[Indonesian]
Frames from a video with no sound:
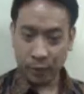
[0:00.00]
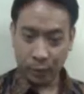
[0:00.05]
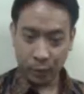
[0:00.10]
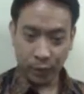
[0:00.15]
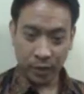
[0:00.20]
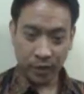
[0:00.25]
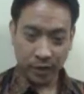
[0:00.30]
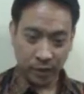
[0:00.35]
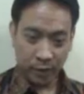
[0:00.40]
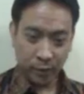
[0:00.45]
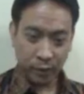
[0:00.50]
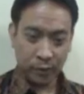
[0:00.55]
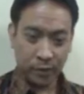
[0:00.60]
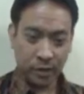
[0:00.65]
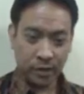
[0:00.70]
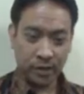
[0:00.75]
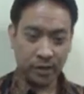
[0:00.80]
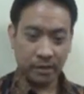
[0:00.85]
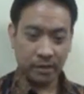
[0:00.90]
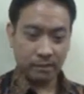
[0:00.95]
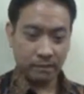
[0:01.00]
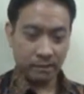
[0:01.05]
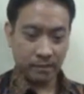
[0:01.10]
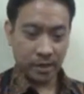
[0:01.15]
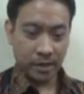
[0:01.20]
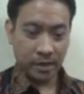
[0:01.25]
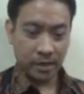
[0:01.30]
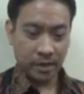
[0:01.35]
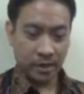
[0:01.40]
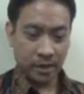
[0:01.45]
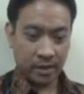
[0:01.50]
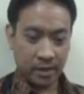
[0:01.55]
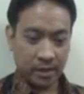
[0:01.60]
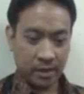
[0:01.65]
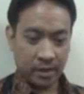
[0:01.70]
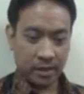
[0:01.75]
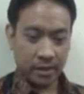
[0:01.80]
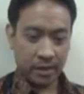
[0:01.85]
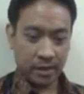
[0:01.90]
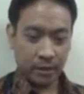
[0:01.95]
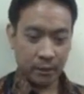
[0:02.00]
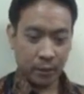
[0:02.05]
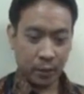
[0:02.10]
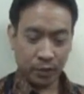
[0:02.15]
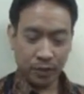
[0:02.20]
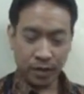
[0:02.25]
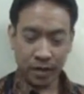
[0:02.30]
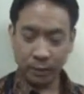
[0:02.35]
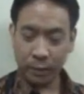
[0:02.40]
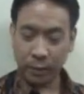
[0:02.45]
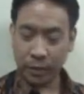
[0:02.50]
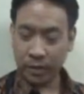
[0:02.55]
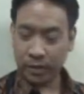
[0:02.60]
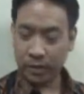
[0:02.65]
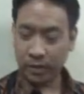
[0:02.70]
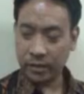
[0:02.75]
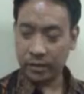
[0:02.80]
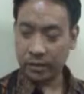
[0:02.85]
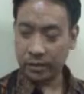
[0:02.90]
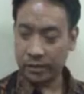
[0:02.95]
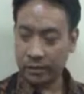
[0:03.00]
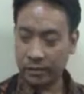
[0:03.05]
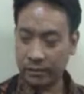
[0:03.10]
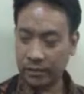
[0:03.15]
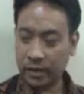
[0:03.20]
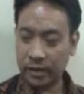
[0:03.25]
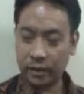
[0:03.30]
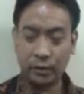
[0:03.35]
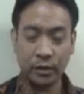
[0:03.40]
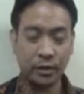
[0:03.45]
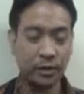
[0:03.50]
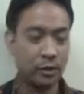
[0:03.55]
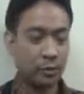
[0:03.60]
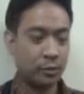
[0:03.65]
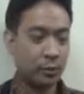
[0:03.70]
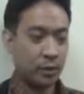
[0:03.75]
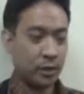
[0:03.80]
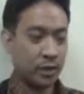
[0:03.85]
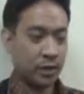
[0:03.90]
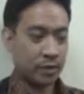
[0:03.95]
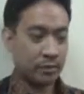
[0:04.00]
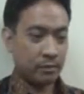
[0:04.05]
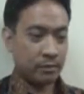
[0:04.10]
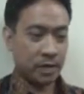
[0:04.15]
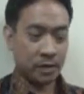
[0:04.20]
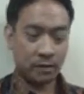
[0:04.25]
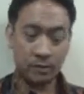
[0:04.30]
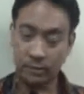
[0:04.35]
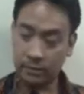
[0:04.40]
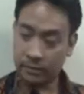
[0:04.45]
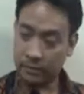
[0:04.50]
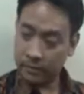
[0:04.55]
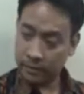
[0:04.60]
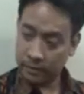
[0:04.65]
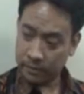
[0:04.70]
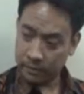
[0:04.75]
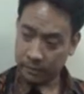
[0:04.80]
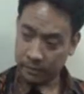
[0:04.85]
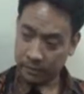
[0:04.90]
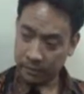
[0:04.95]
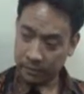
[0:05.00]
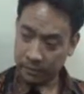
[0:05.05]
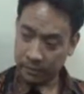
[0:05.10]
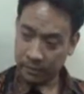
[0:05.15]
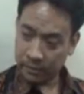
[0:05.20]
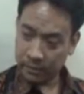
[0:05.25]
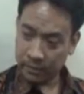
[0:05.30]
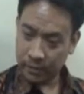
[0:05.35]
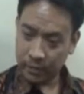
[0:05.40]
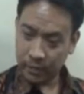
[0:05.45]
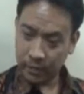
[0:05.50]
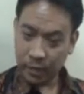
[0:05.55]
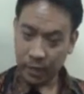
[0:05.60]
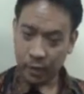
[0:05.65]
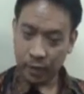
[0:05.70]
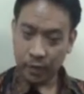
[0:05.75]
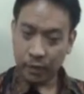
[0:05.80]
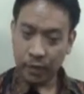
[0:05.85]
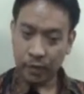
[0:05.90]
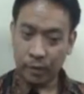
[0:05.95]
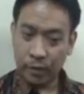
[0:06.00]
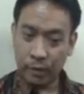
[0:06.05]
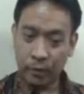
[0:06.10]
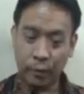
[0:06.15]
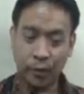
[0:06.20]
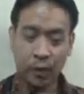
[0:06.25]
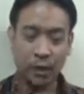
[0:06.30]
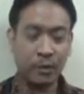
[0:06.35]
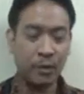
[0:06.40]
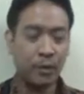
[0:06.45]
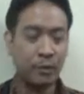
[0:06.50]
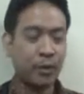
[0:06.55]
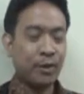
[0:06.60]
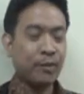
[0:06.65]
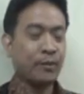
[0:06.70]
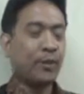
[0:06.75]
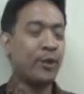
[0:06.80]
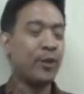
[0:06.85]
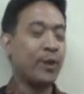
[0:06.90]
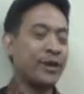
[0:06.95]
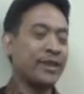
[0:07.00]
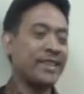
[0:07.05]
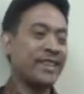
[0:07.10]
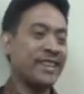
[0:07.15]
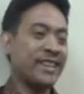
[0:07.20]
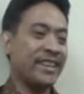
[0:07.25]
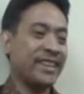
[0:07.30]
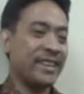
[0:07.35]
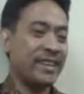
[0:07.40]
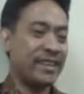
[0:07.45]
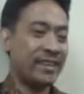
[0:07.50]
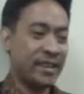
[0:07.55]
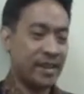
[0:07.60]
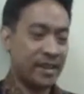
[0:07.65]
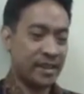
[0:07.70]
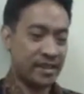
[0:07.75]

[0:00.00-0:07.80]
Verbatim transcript: Bawang putih ya itu, kita uh, importir-importir itu kan sudah dikumpulkan 50 inverter sudah rencananya bukan 50